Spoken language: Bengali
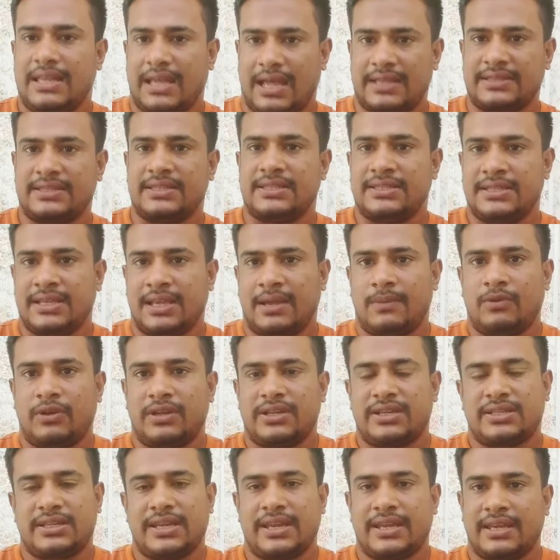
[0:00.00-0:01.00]
আজিজিয়া
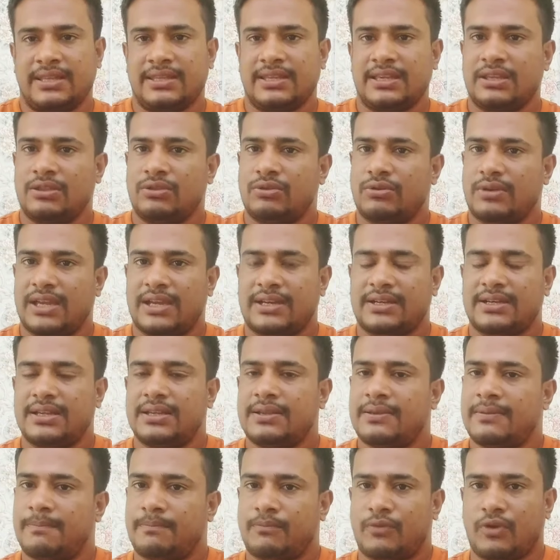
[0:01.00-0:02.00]
বলে সেখানে কিন্তু একটা
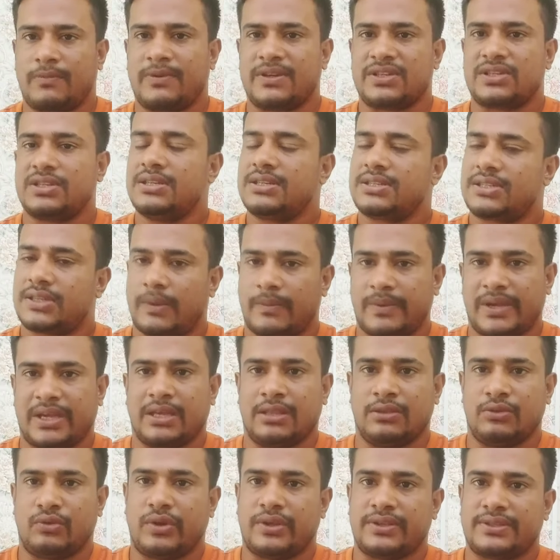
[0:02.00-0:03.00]
প্রবাসী সেবা
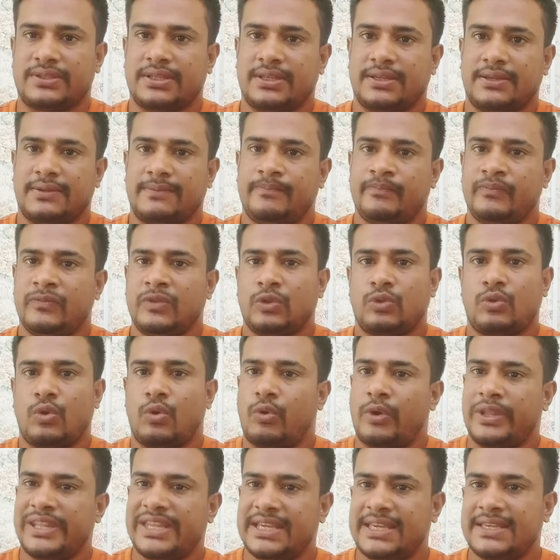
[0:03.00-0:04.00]
কেন্দ্র আছে তো
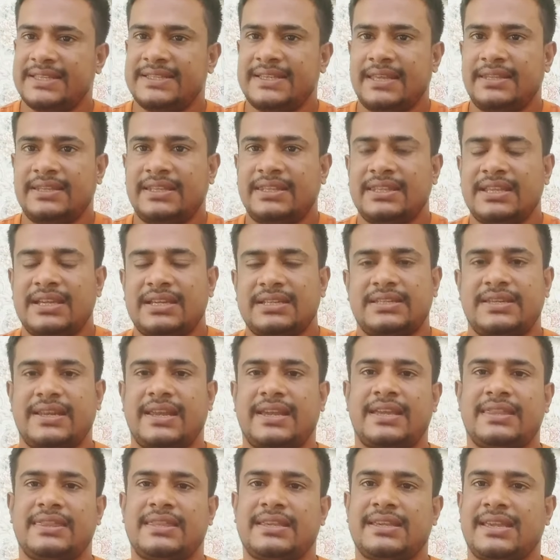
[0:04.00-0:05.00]
অনেকেই জানেন না
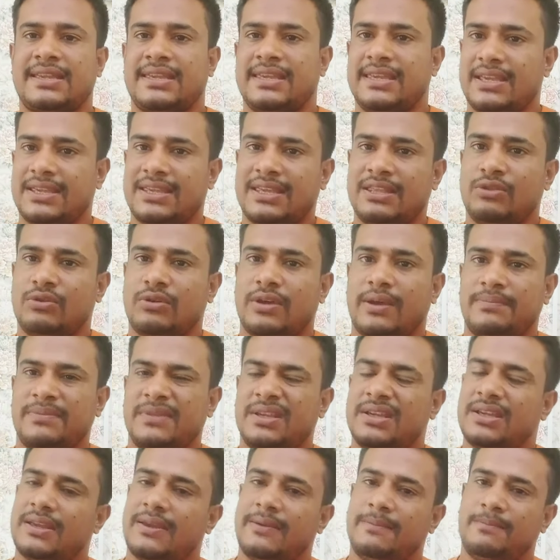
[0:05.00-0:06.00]
সেখান থেকে গিয়ে কিন্তু আপনি
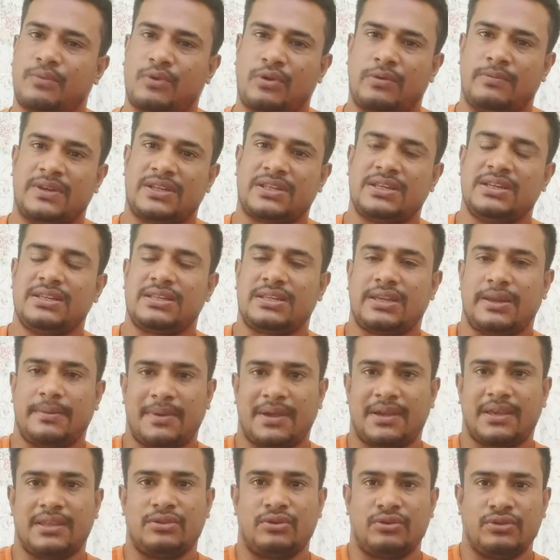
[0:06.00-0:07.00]
এই প্রবাসী সেবা
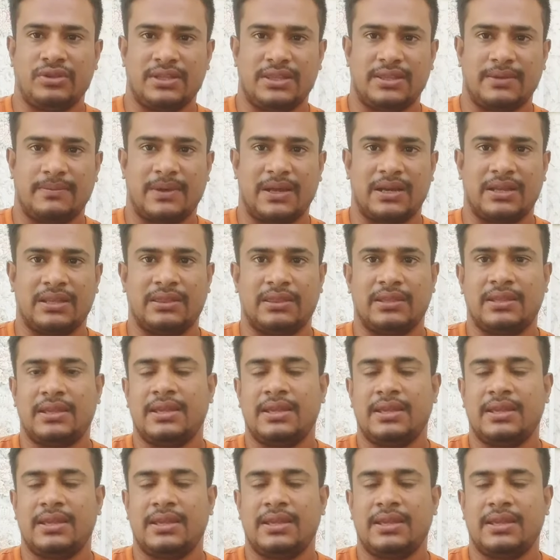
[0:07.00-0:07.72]
কেন্দ্র নিতে পারেন